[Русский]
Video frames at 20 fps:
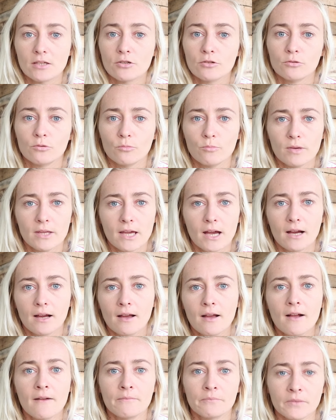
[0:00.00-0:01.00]
Даже вот у меня
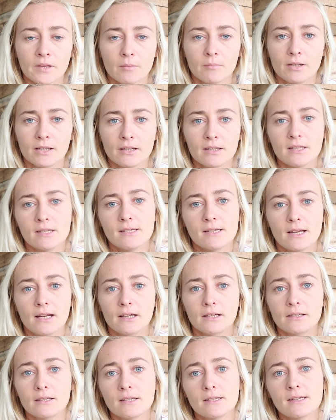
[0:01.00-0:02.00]
там, от недели
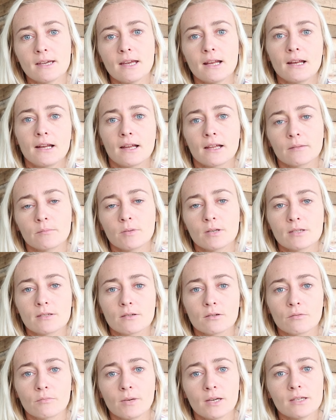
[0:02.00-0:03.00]
к неделе или от
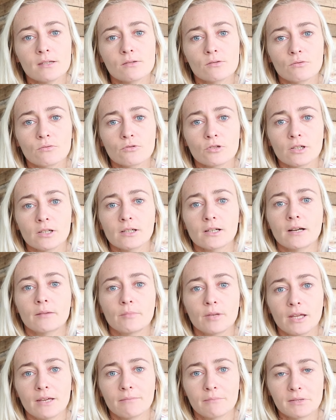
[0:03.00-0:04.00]
месяца к месяцу уже как
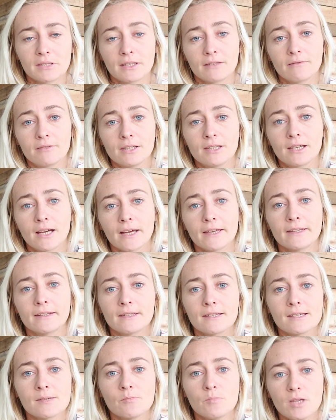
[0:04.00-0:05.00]
бы видно
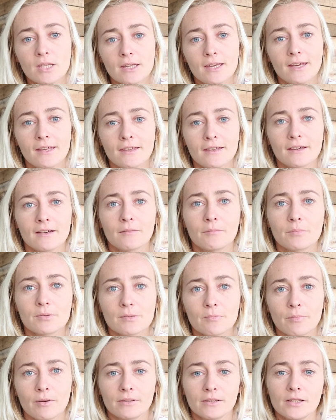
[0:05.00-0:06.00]
какие-то изменения по
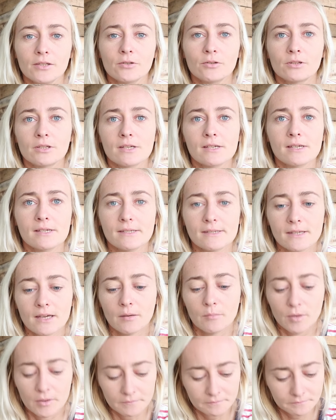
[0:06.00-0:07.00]
заполнению этой
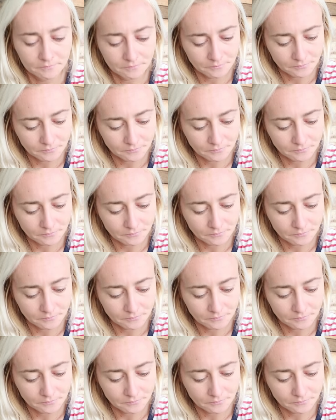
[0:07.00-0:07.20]
системы.